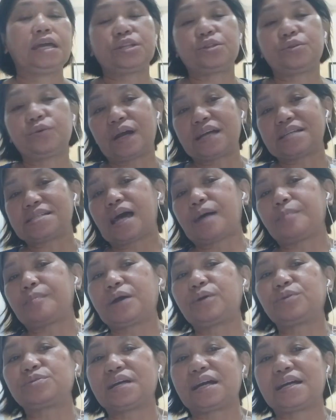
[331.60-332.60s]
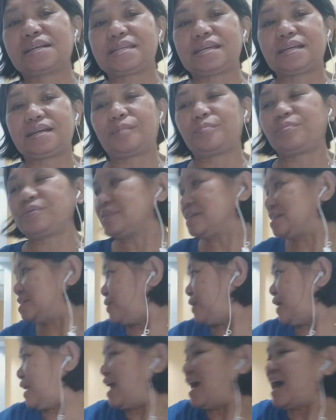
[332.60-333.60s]
Itong kasama ko taga Singapore
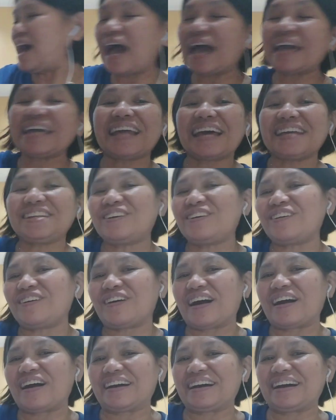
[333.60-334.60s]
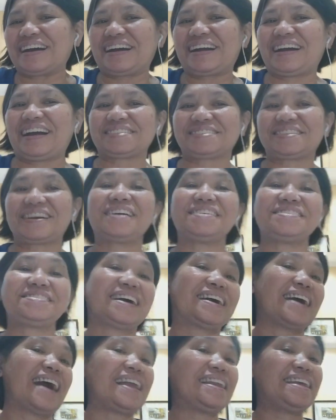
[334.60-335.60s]
ito hala ay ano Qatar
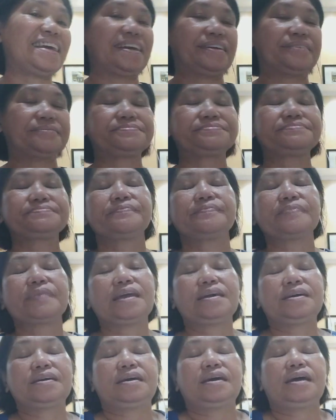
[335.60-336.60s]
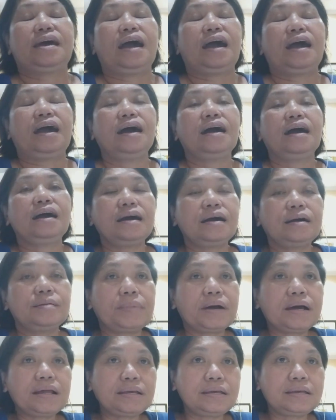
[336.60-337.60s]
siya galing. Uh,
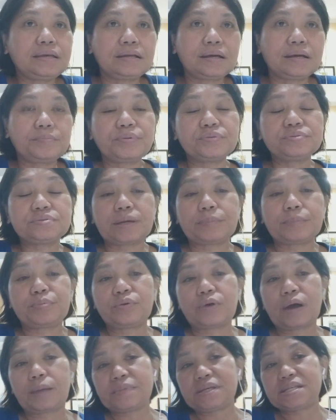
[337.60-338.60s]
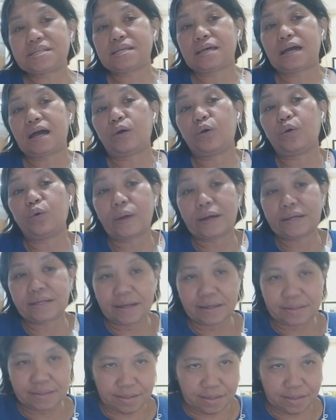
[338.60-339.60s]
bali, nagpunta po kami sa
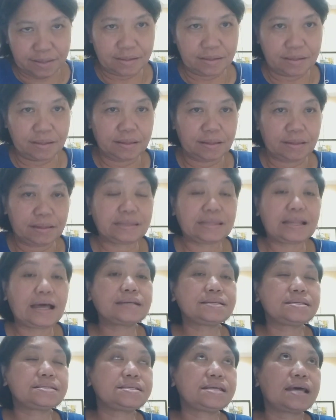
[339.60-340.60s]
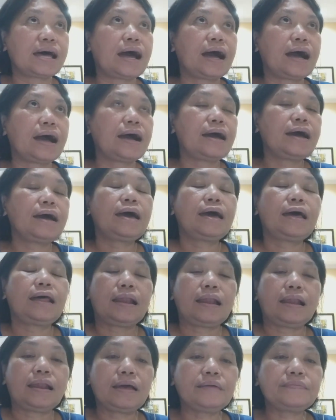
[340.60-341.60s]
Owadest. Nasa
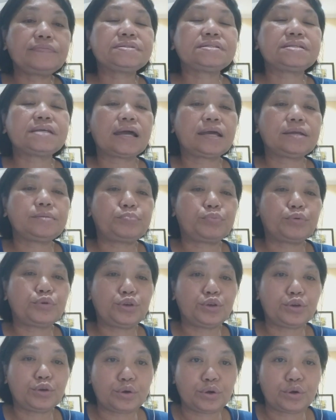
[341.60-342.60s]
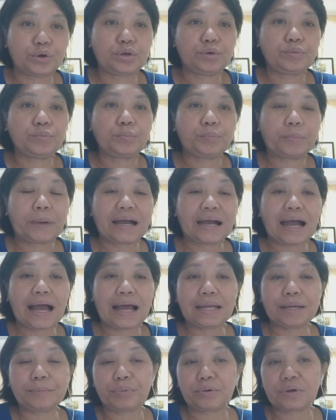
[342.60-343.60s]
left side po yun.
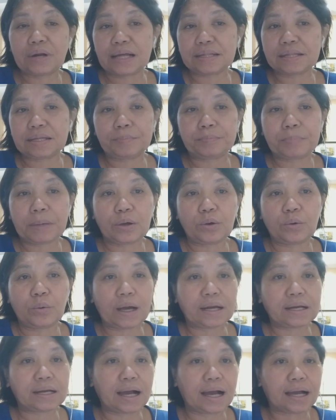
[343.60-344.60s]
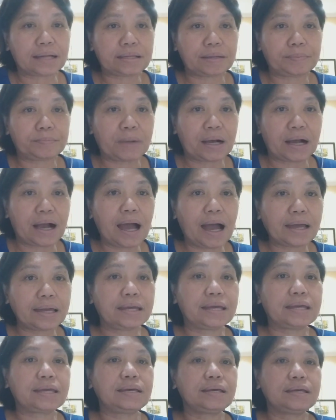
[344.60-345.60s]
Paggaling po natin pagkuha ng ating
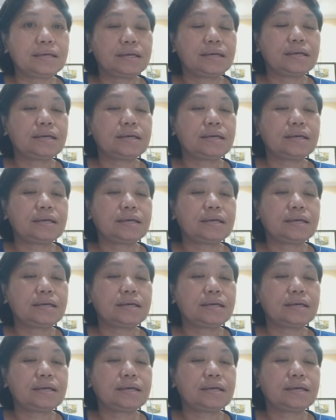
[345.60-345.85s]
bagahe,